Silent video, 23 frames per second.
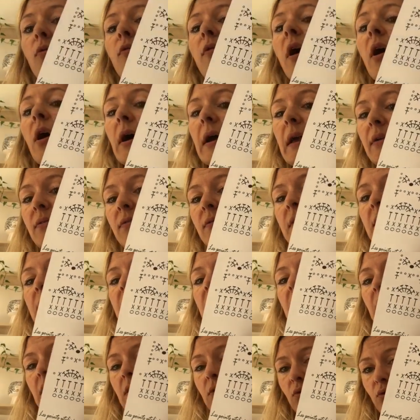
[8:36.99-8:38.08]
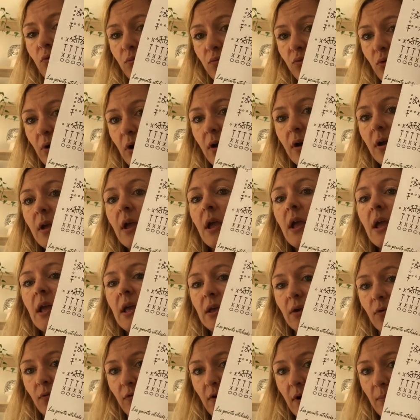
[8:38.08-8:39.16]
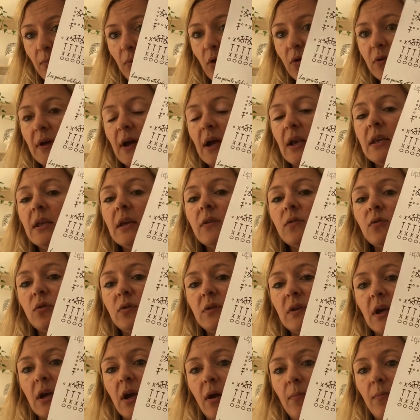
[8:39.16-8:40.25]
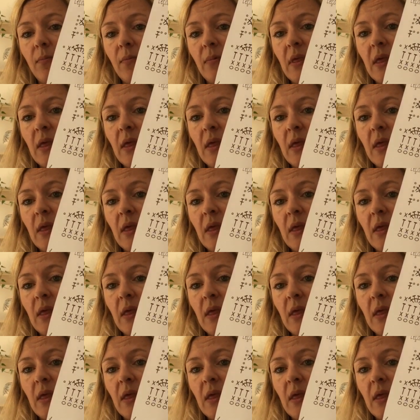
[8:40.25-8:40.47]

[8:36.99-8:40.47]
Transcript: On va réviser nos points et on va apprendre à lire ce diagramme.